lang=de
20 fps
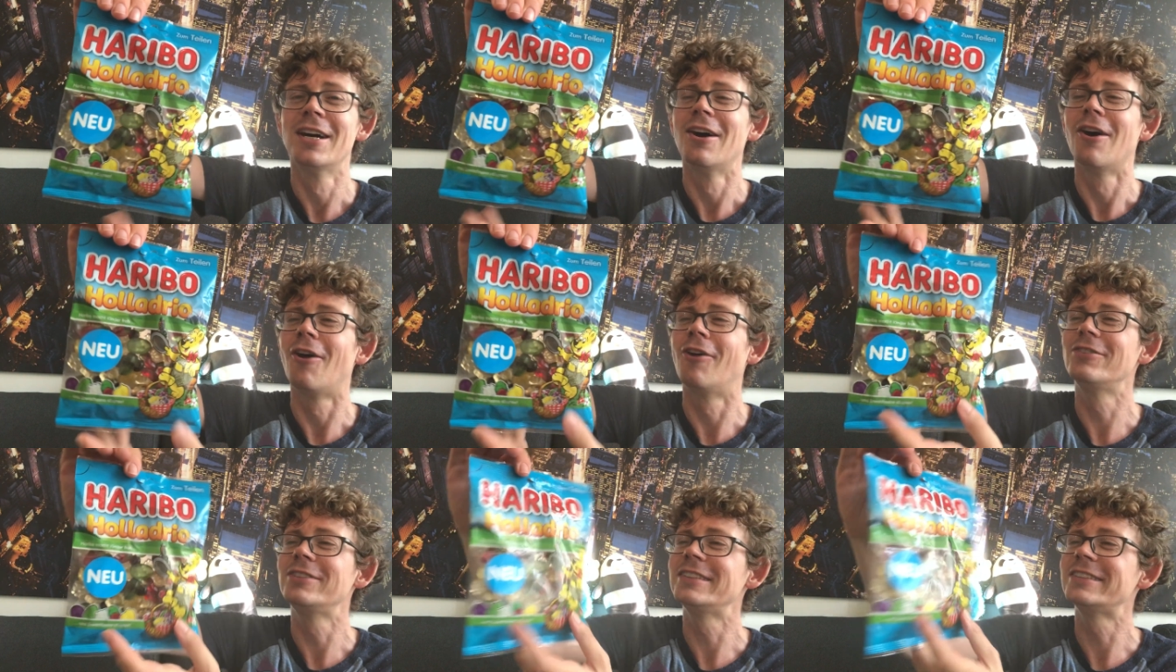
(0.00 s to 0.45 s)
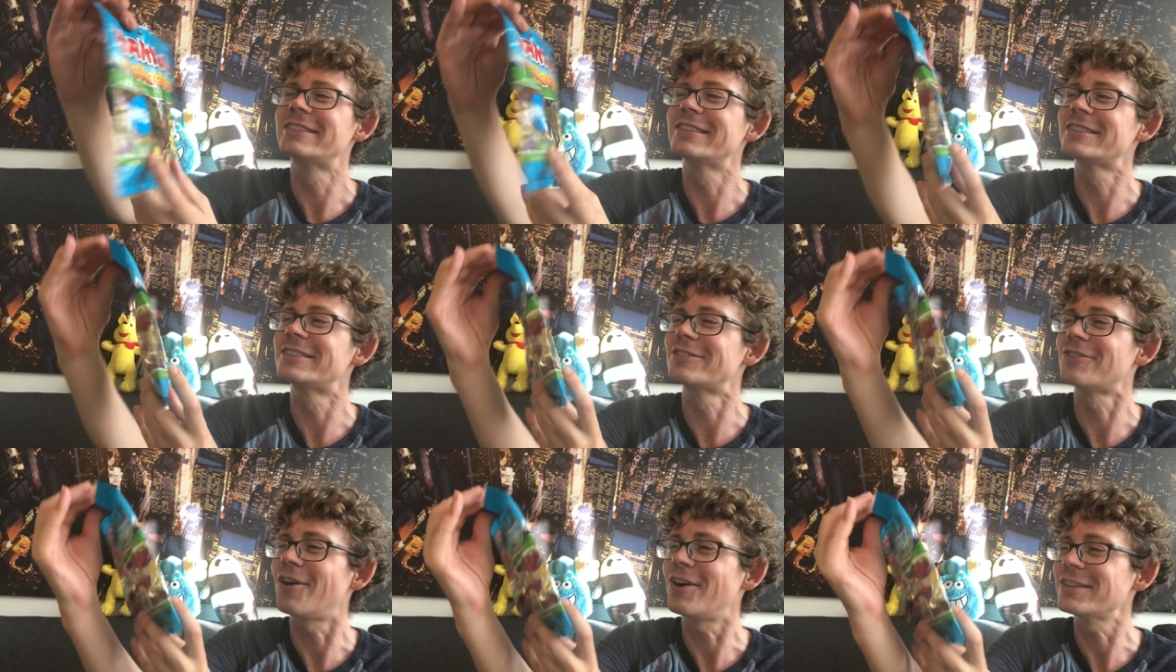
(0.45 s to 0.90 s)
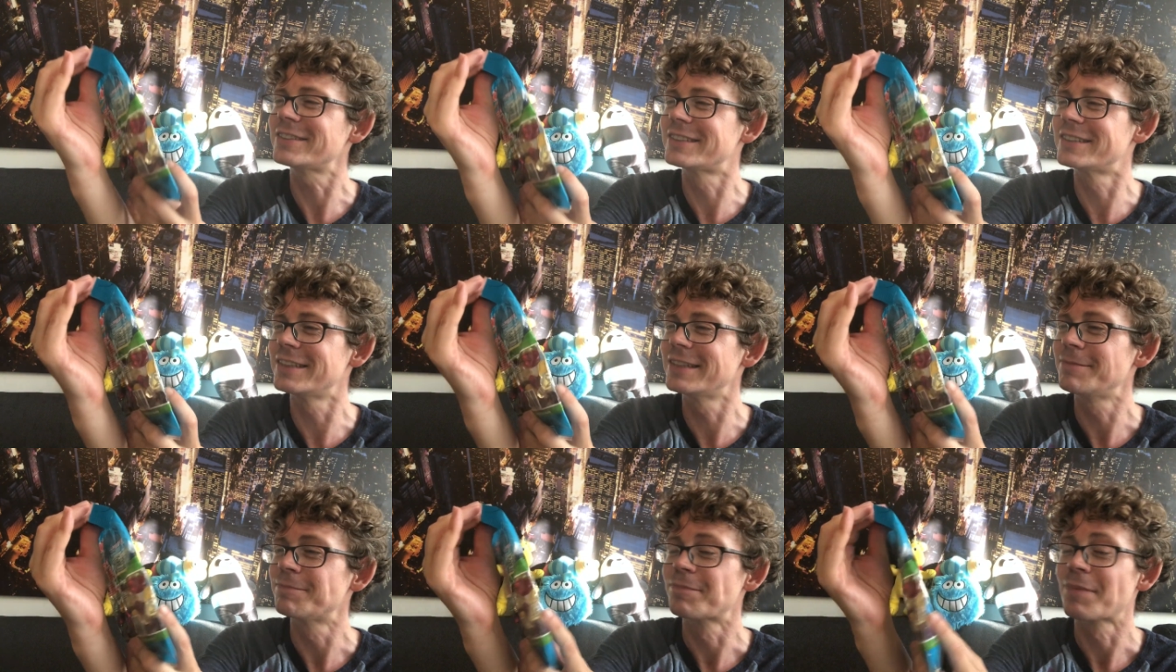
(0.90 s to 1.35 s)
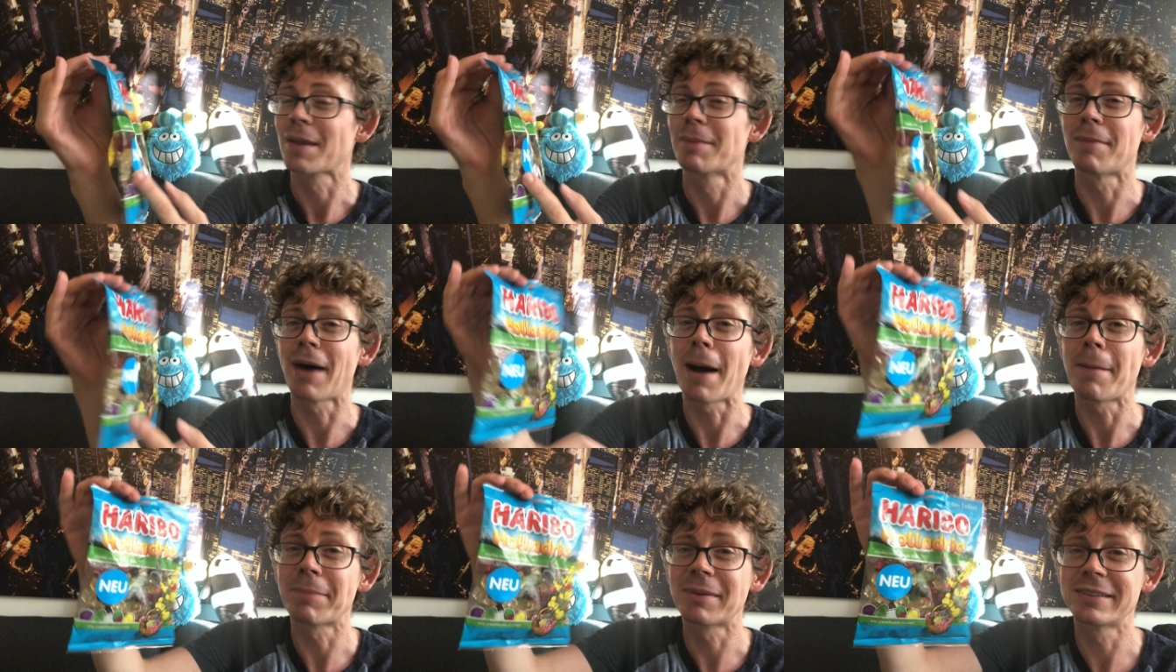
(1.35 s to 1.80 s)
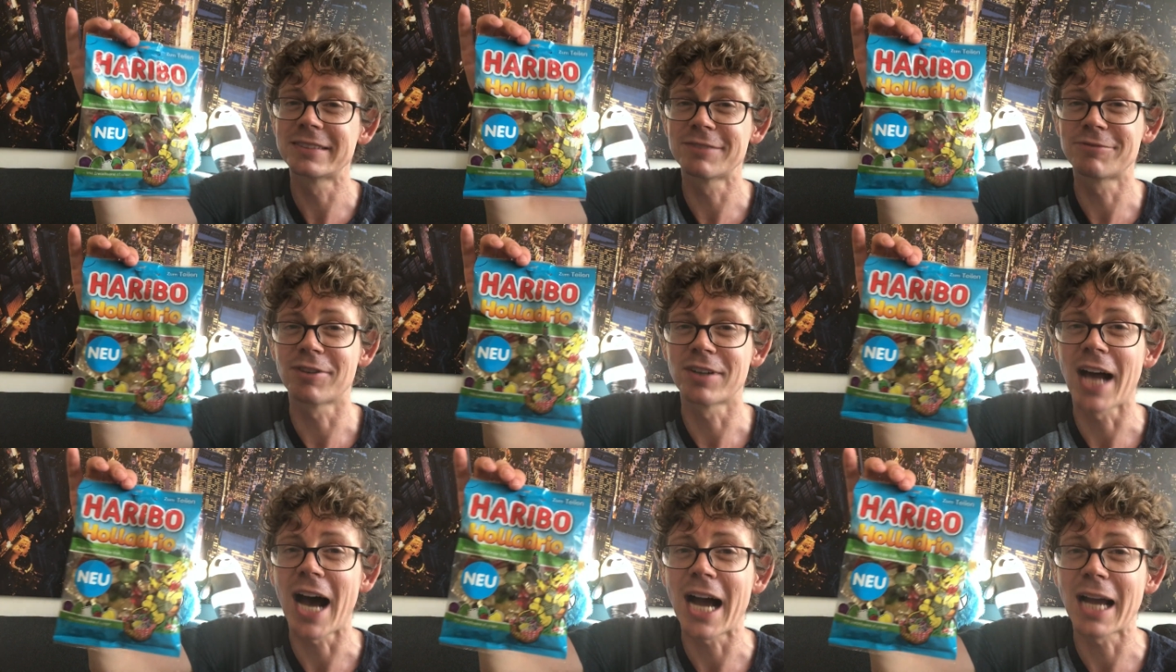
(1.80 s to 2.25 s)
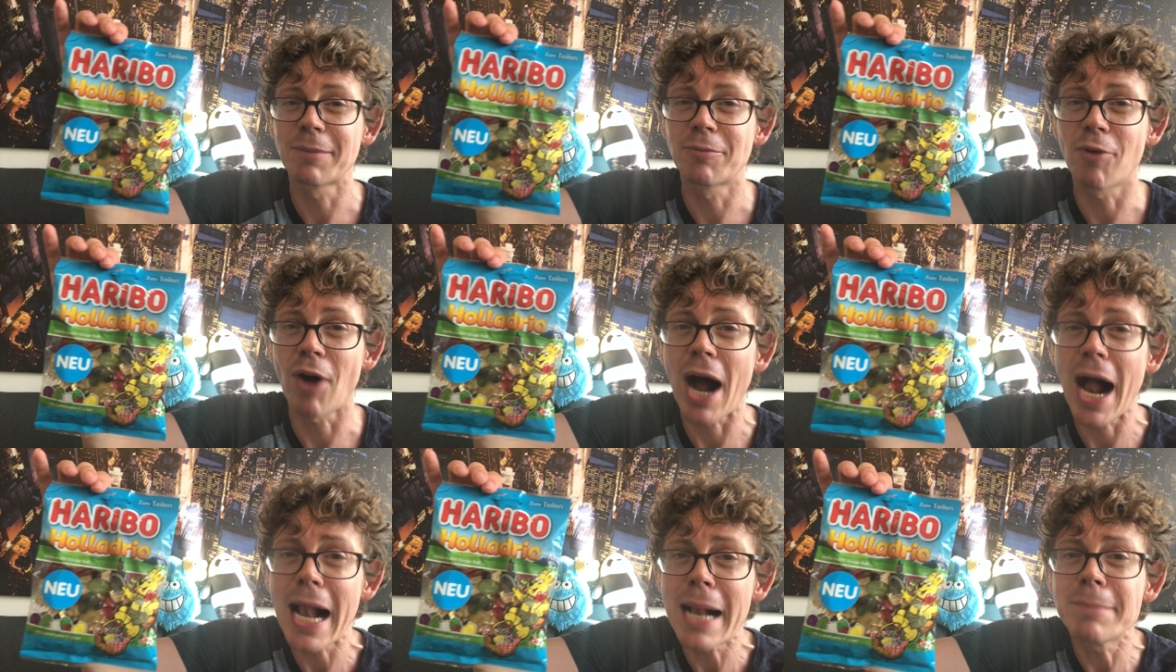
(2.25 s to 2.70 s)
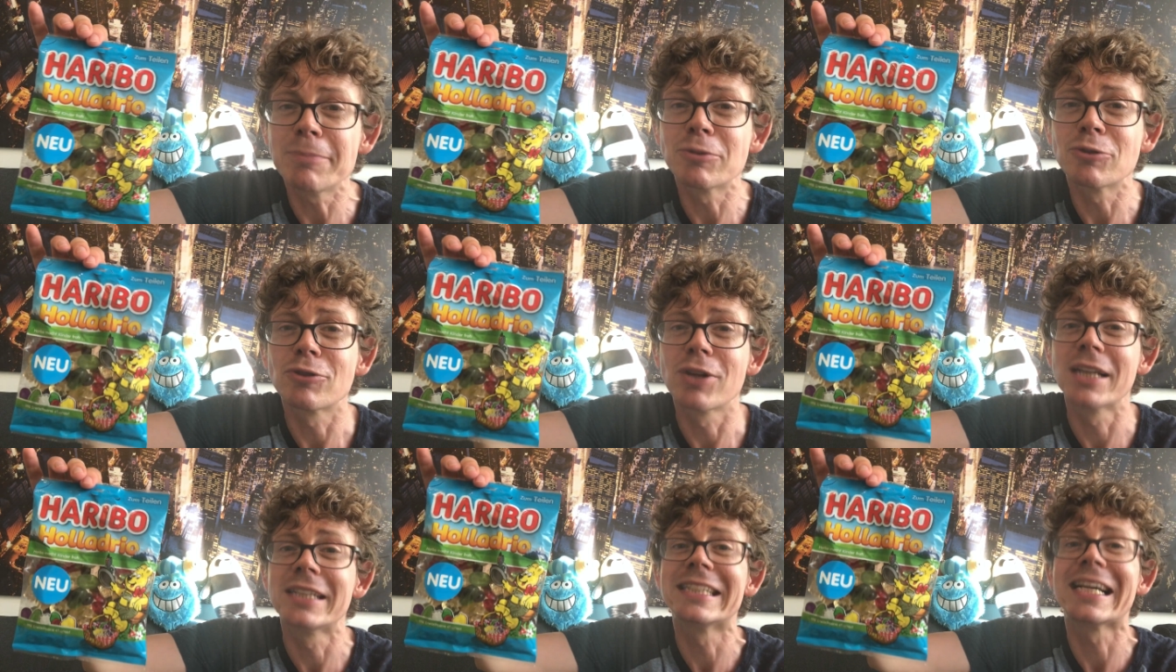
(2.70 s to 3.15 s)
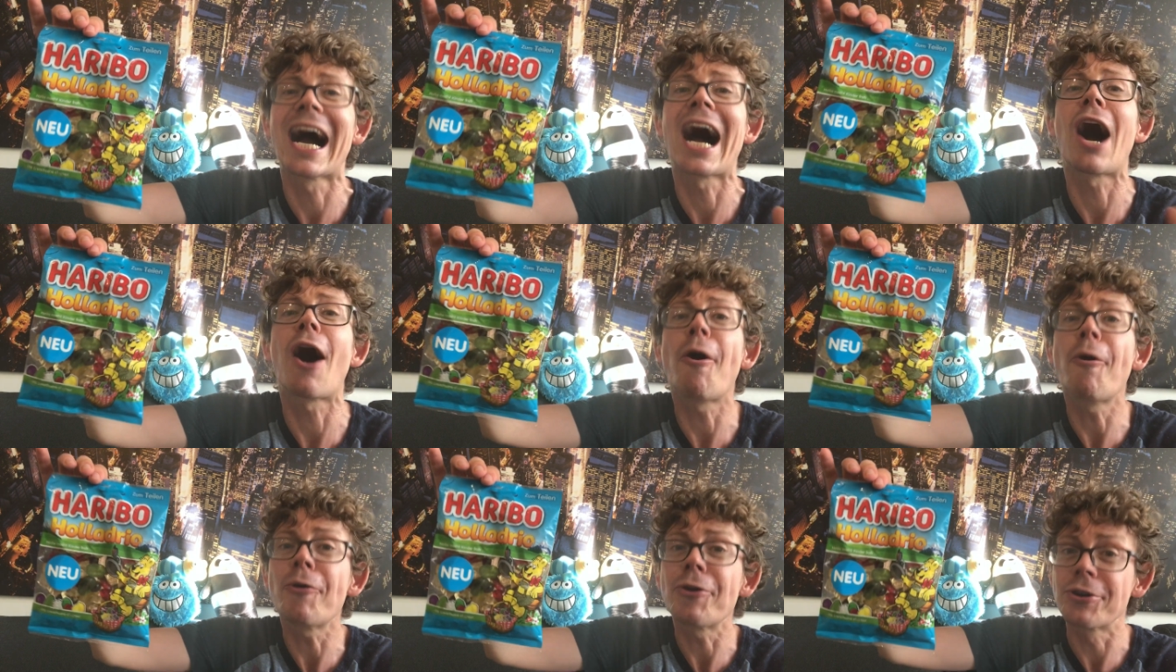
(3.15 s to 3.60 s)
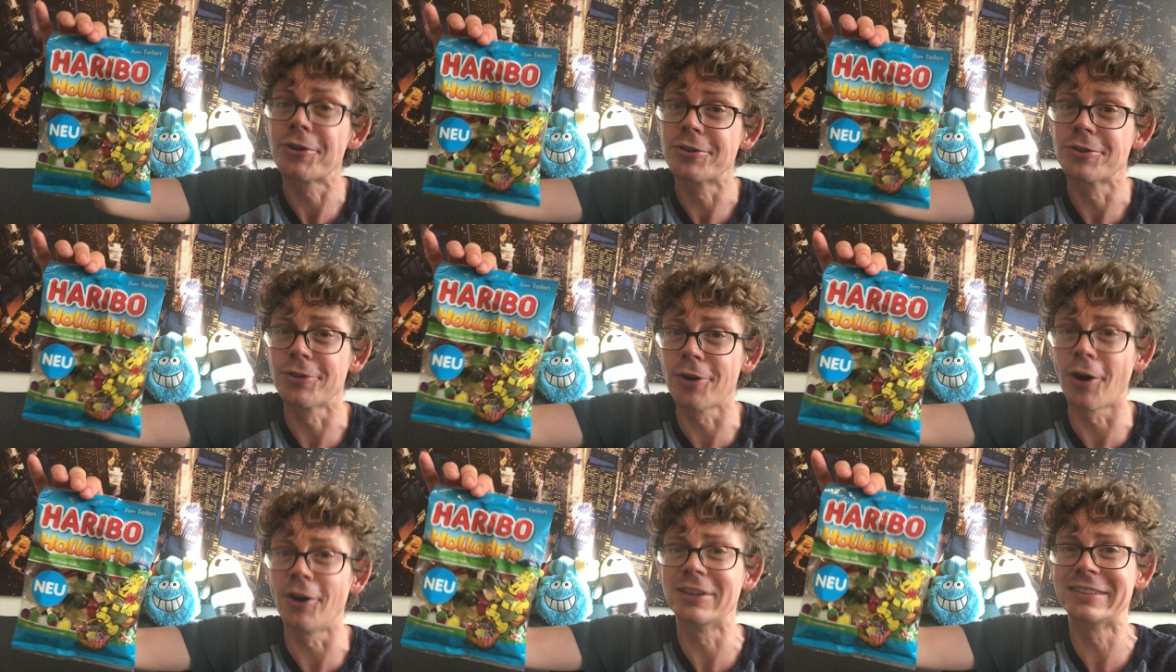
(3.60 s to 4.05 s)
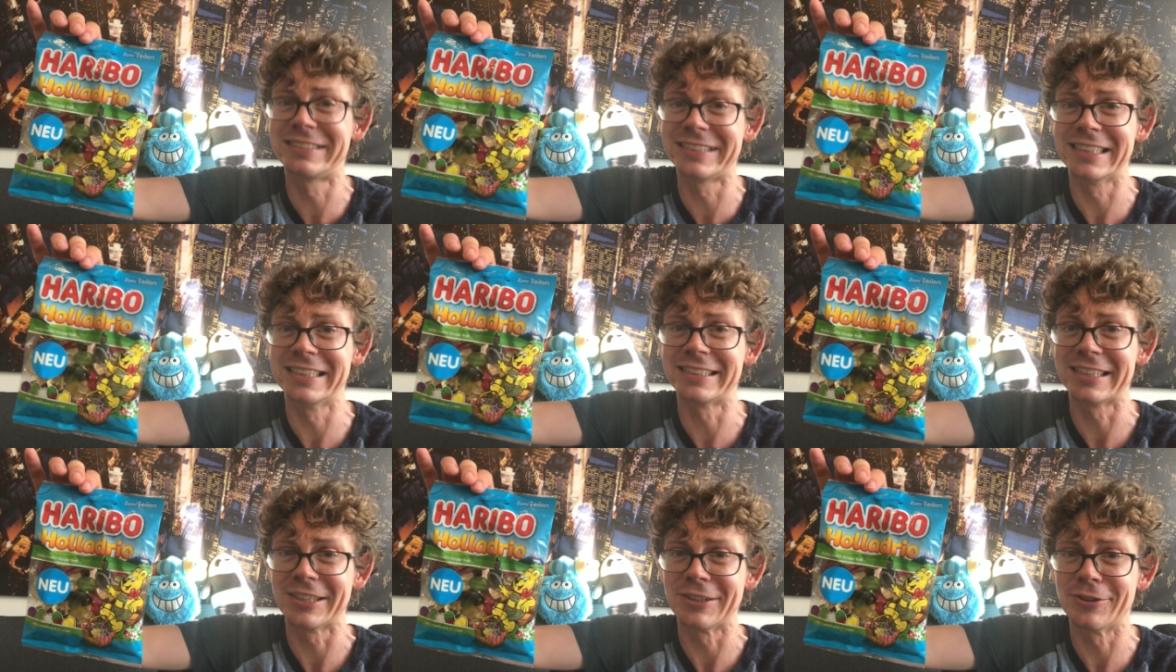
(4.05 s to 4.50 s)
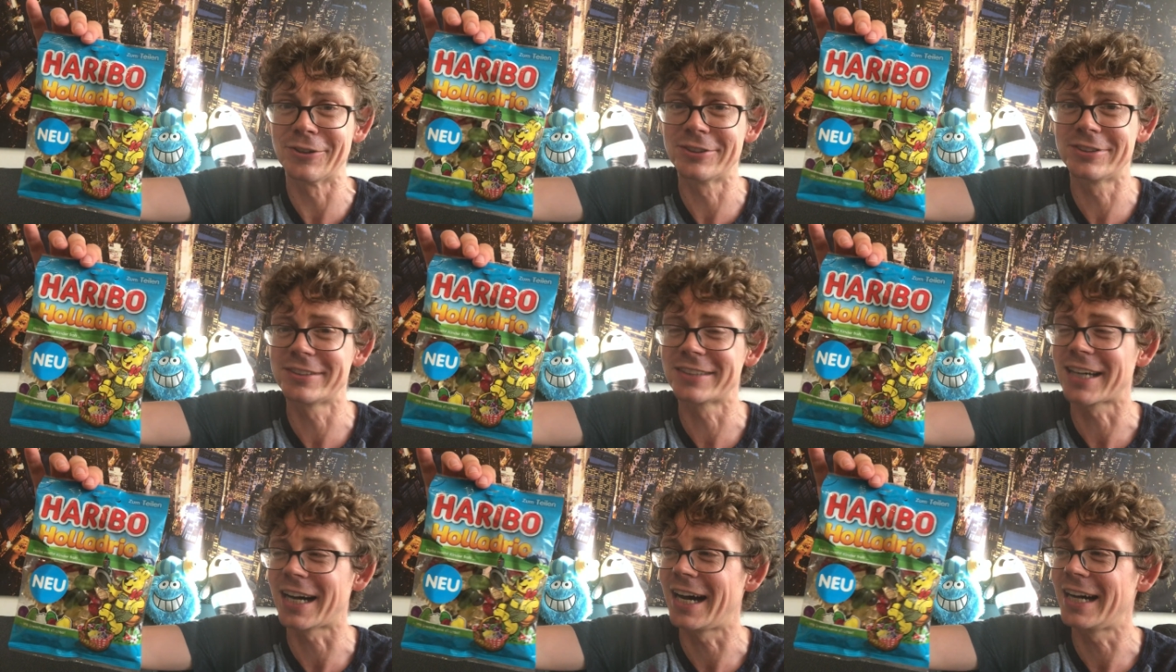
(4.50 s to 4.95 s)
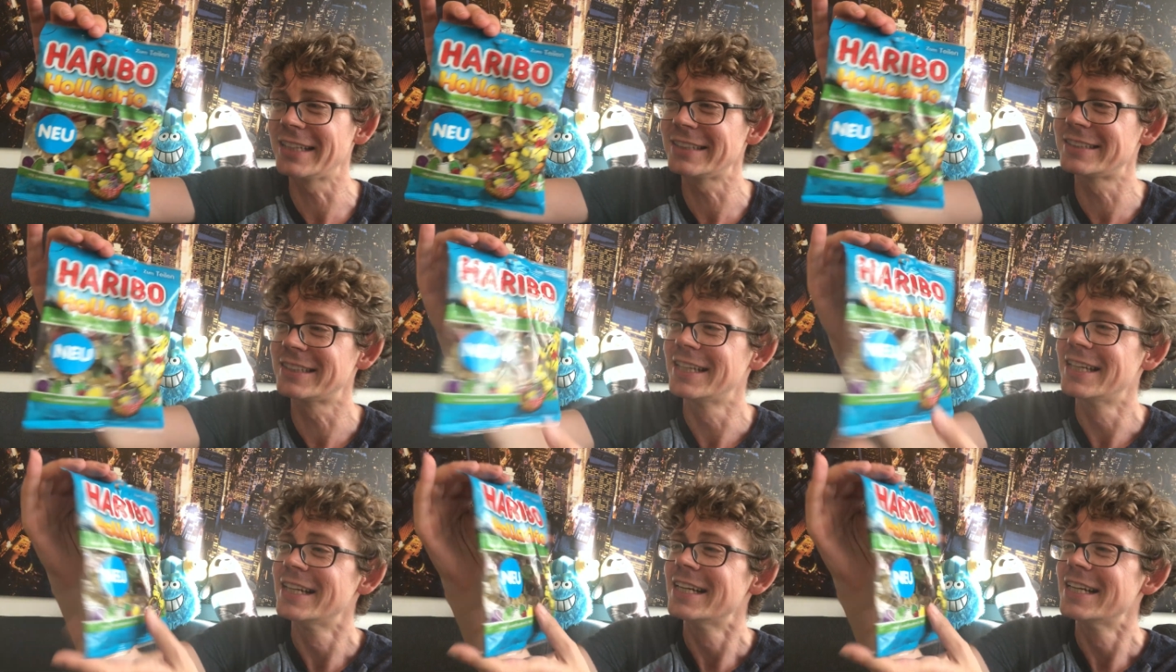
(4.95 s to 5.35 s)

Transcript: Und diese Sorte, mal abgesehen von Haribo Almdudler, die ja auch neu sind in Österreich,